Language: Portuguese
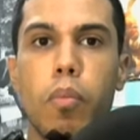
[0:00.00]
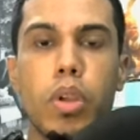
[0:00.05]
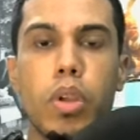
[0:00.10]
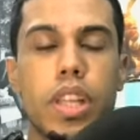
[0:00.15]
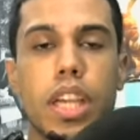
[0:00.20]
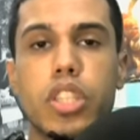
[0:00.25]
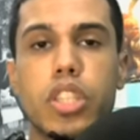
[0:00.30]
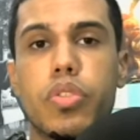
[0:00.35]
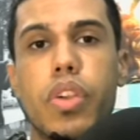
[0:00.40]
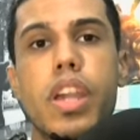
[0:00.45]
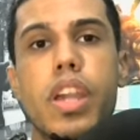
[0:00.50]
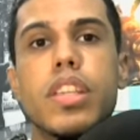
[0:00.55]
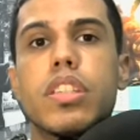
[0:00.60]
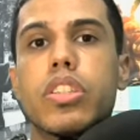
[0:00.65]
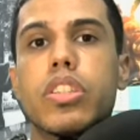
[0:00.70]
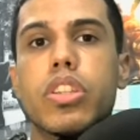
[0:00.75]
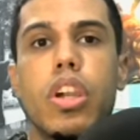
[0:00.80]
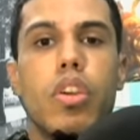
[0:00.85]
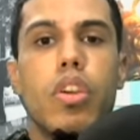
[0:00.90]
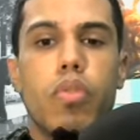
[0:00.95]
muitas
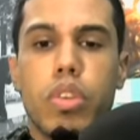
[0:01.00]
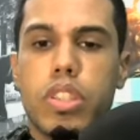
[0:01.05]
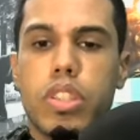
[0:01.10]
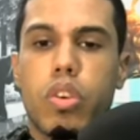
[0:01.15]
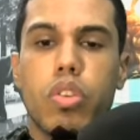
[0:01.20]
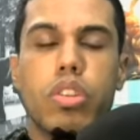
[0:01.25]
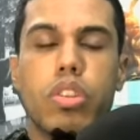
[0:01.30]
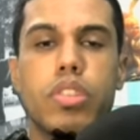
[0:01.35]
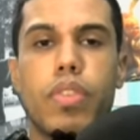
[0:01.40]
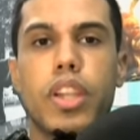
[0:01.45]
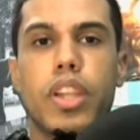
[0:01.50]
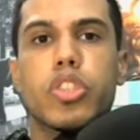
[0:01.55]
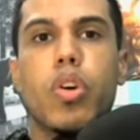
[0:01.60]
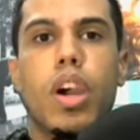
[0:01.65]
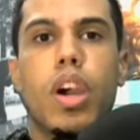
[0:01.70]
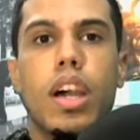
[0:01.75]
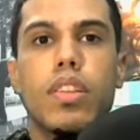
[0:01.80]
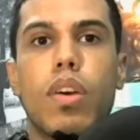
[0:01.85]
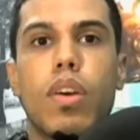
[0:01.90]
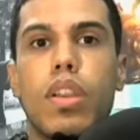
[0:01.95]
vezes você quando estiver
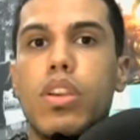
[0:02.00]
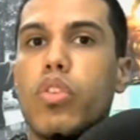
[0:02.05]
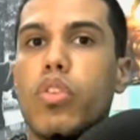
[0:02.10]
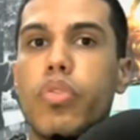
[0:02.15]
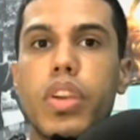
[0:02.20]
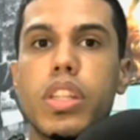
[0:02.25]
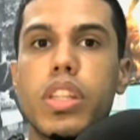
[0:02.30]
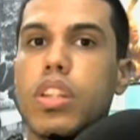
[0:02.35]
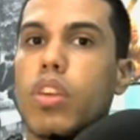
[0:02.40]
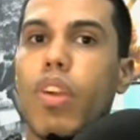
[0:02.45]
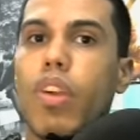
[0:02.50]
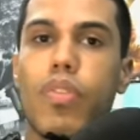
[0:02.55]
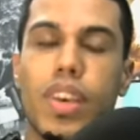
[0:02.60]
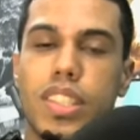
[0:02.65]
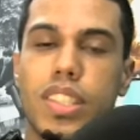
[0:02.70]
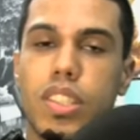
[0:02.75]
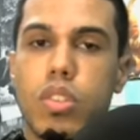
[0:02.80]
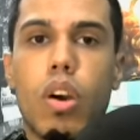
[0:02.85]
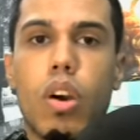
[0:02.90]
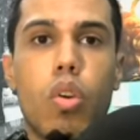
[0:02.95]
jogando ali o vídeo não vai
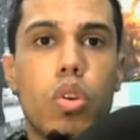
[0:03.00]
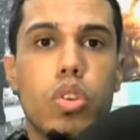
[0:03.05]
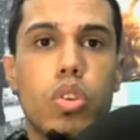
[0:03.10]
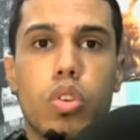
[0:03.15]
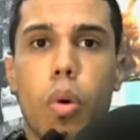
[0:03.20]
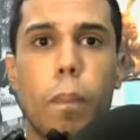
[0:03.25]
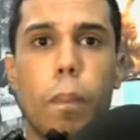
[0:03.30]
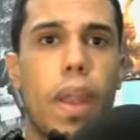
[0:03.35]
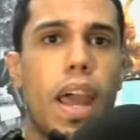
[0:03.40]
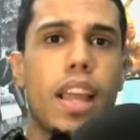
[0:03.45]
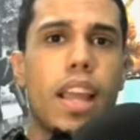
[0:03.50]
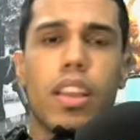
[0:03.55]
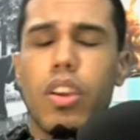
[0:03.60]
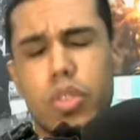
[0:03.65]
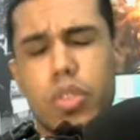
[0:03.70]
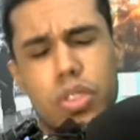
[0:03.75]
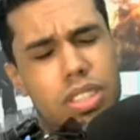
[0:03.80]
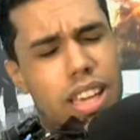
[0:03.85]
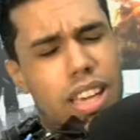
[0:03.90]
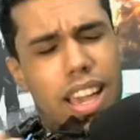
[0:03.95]
fazer o download completo.
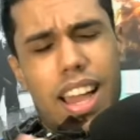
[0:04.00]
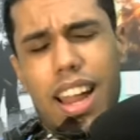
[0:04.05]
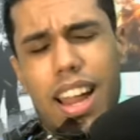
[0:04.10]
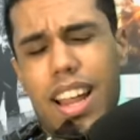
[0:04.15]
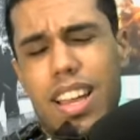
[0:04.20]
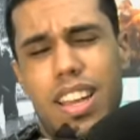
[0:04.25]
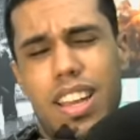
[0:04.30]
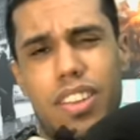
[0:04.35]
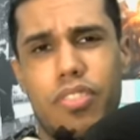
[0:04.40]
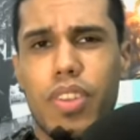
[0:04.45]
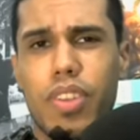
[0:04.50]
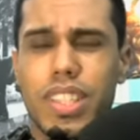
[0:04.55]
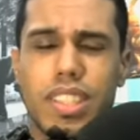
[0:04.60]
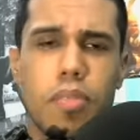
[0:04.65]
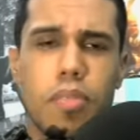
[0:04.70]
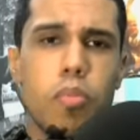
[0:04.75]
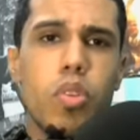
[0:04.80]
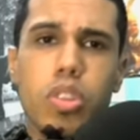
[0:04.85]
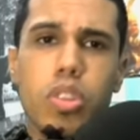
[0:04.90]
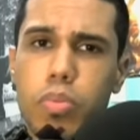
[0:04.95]
Eu não sei, cara, é, vai
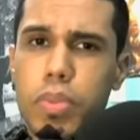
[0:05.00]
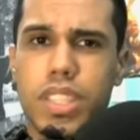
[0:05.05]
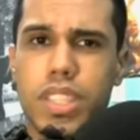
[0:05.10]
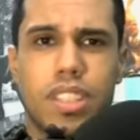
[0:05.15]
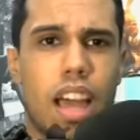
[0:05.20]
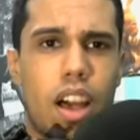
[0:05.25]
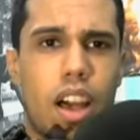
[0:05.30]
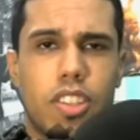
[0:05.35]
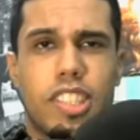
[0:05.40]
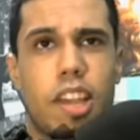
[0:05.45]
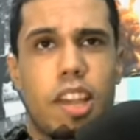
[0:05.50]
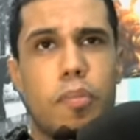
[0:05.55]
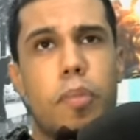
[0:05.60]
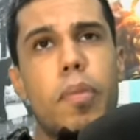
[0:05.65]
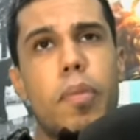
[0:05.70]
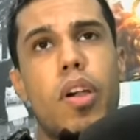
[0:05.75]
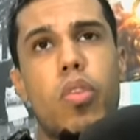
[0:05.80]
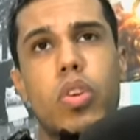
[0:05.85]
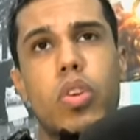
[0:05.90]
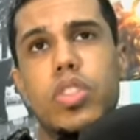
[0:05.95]
ser muito bizarro, sabe? A
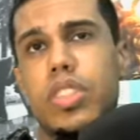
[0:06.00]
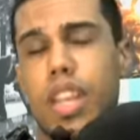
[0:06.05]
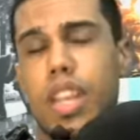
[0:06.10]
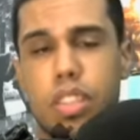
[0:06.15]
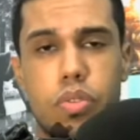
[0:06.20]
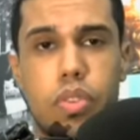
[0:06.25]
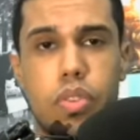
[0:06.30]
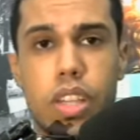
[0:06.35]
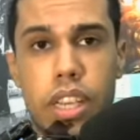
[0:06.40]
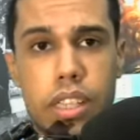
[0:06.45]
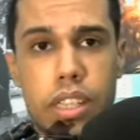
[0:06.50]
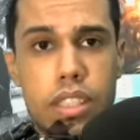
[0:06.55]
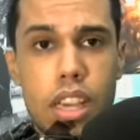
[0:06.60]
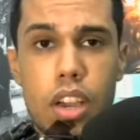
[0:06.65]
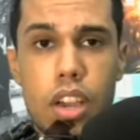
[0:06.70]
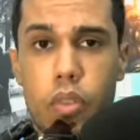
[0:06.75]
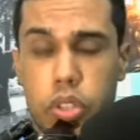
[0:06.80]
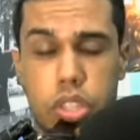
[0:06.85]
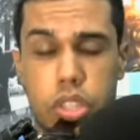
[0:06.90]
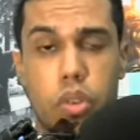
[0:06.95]
mesma coisa do Netflix.
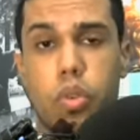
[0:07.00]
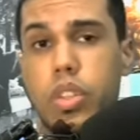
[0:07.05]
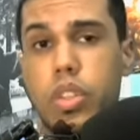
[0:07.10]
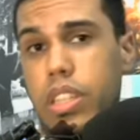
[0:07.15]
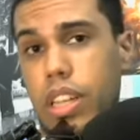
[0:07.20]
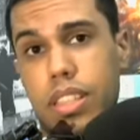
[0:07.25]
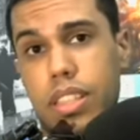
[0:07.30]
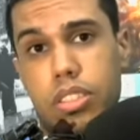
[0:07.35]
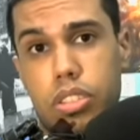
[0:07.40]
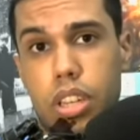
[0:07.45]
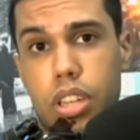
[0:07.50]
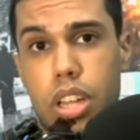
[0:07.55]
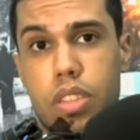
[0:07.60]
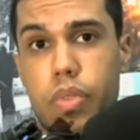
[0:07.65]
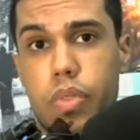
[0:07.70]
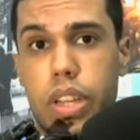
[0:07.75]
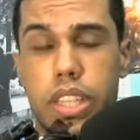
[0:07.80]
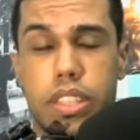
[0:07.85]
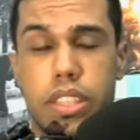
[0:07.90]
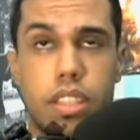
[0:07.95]
Você não consegue assistir
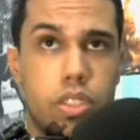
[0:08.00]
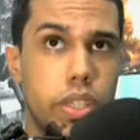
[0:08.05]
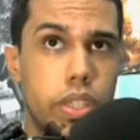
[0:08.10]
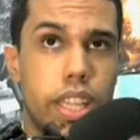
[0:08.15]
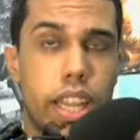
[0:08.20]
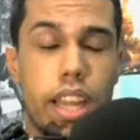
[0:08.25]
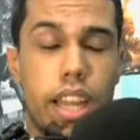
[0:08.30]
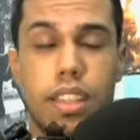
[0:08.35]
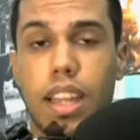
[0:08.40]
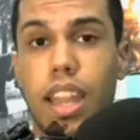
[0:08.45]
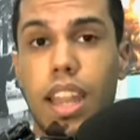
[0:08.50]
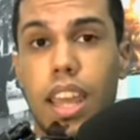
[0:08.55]
Netflix se sua internet